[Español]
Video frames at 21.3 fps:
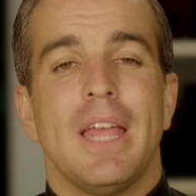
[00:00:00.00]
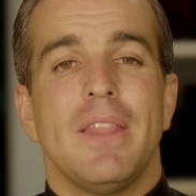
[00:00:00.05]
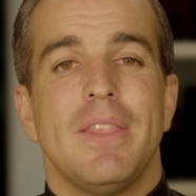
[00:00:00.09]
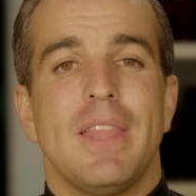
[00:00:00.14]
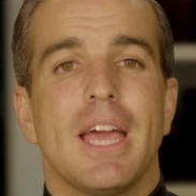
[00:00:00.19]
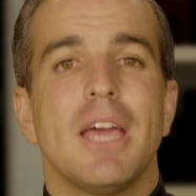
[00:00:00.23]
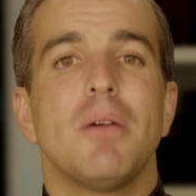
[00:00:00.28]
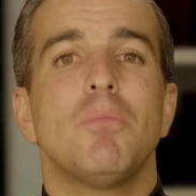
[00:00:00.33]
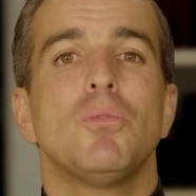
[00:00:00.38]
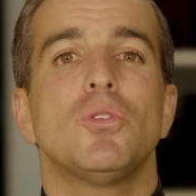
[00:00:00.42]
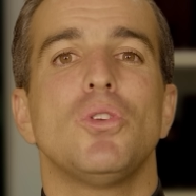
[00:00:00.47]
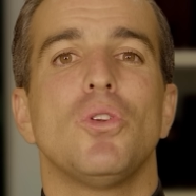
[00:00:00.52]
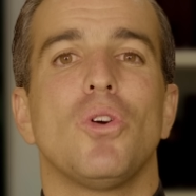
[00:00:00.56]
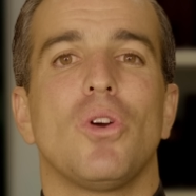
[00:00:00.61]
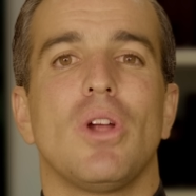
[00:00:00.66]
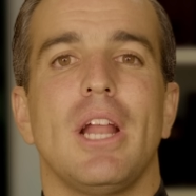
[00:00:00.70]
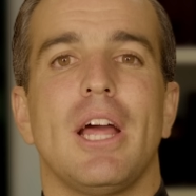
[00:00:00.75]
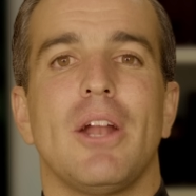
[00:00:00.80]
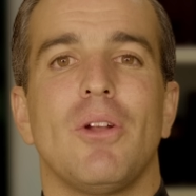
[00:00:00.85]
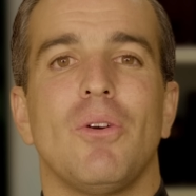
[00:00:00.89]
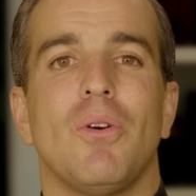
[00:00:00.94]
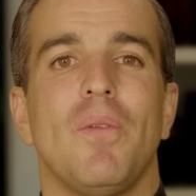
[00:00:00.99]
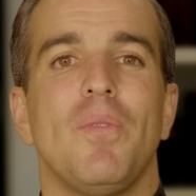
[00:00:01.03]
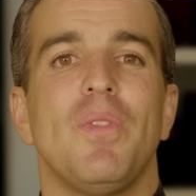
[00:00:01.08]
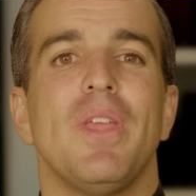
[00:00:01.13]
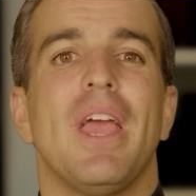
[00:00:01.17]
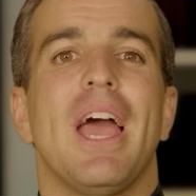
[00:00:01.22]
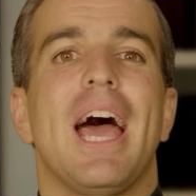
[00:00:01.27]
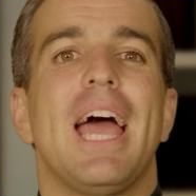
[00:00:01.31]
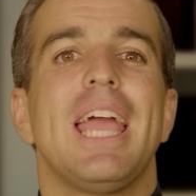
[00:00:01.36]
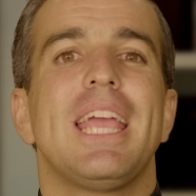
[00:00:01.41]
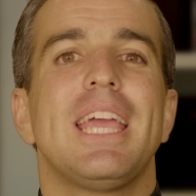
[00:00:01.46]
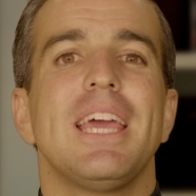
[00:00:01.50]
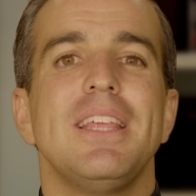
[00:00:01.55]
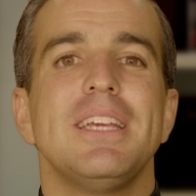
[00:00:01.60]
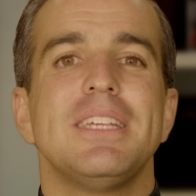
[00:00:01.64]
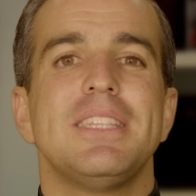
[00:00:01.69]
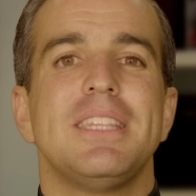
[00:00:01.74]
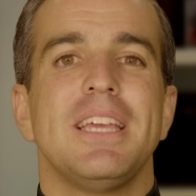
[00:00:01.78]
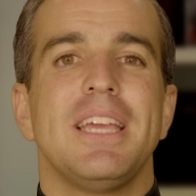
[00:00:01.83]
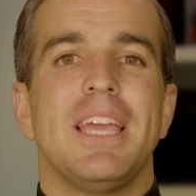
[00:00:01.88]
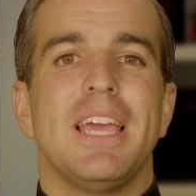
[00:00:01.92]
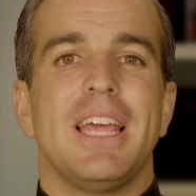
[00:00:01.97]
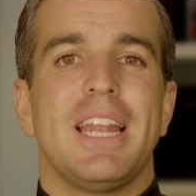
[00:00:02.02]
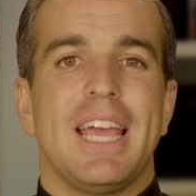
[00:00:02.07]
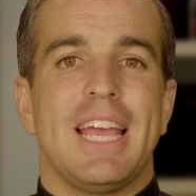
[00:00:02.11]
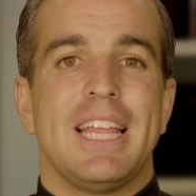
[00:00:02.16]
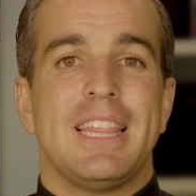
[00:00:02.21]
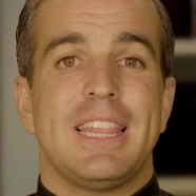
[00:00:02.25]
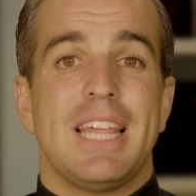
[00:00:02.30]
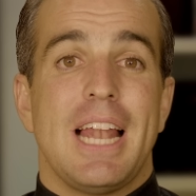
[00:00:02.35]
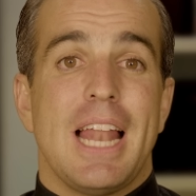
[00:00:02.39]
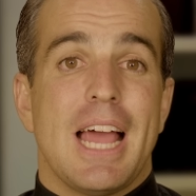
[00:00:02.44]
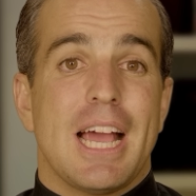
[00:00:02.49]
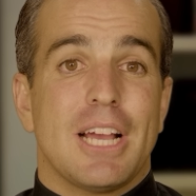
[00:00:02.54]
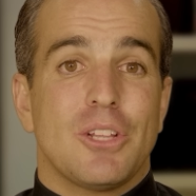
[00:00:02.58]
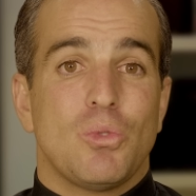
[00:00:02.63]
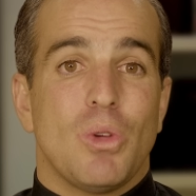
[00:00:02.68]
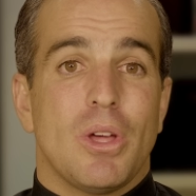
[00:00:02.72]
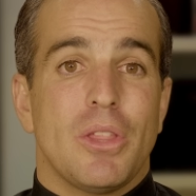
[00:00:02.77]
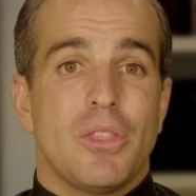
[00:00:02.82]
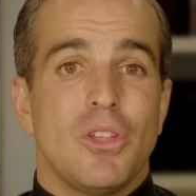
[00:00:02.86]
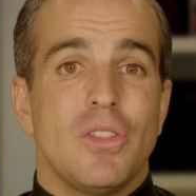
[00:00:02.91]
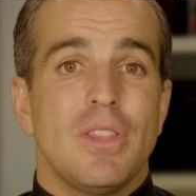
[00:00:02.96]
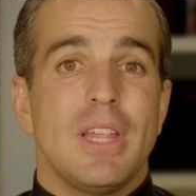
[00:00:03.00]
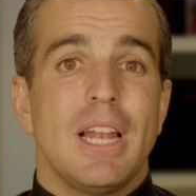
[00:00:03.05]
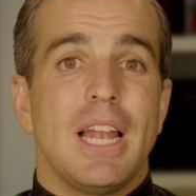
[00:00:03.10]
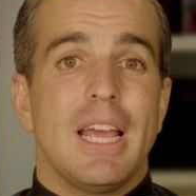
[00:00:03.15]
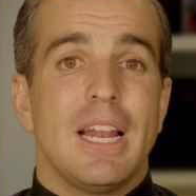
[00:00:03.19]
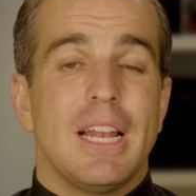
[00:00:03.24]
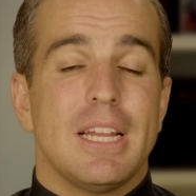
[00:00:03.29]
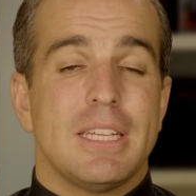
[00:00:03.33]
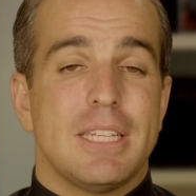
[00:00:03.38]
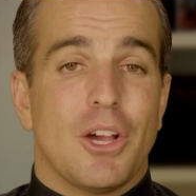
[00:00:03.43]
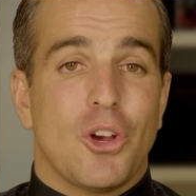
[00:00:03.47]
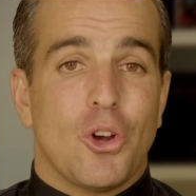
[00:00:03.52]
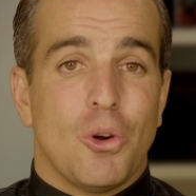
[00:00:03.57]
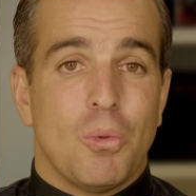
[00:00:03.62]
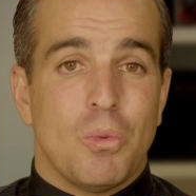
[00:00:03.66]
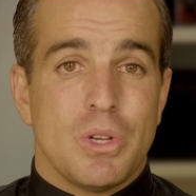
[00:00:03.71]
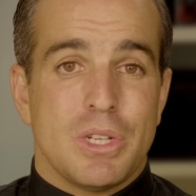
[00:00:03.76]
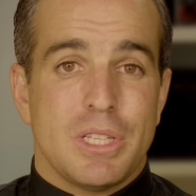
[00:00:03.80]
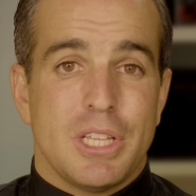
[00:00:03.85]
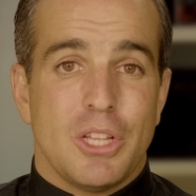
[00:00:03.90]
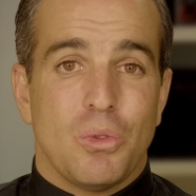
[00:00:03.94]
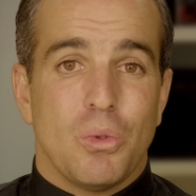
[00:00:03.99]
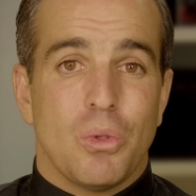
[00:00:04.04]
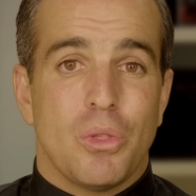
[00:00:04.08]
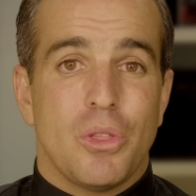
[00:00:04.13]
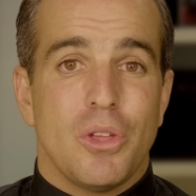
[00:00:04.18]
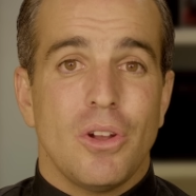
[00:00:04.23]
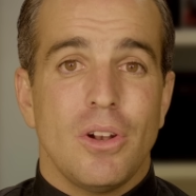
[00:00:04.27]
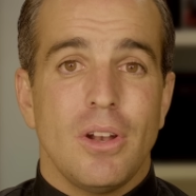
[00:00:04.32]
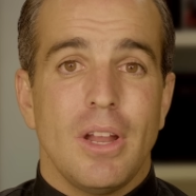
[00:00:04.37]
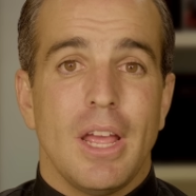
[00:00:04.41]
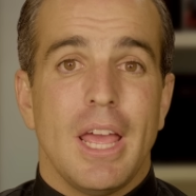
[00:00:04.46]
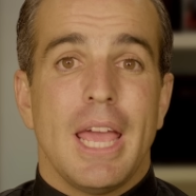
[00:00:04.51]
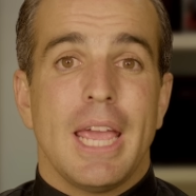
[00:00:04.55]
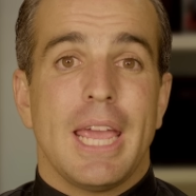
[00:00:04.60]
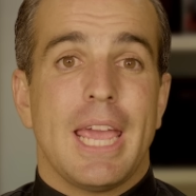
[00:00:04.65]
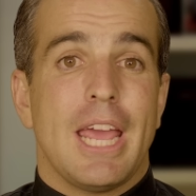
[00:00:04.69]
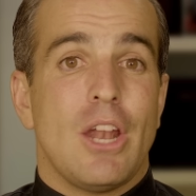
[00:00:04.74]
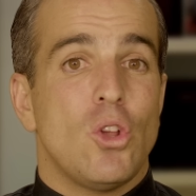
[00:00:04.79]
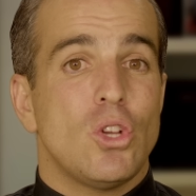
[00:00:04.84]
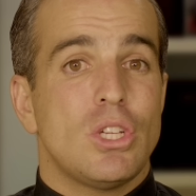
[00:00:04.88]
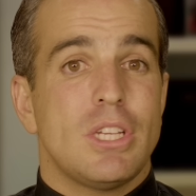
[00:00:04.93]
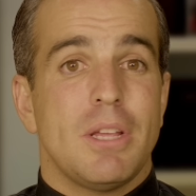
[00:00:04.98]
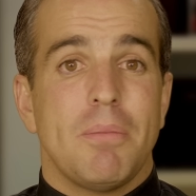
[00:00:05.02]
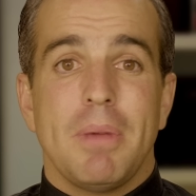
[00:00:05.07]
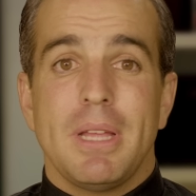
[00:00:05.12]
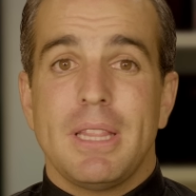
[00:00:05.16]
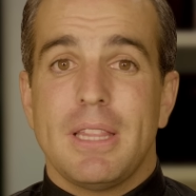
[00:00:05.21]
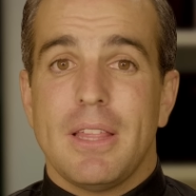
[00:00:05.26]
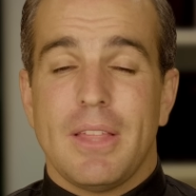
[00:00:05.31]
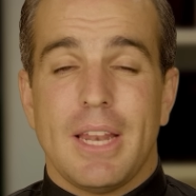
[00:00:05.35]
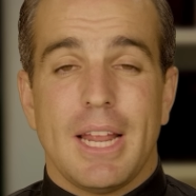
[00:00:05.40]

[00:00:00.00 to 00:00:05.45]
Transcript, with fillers: Dejémoslo claro, hay que distinguir entre la actuación de la Iglesia como institución, que no se mete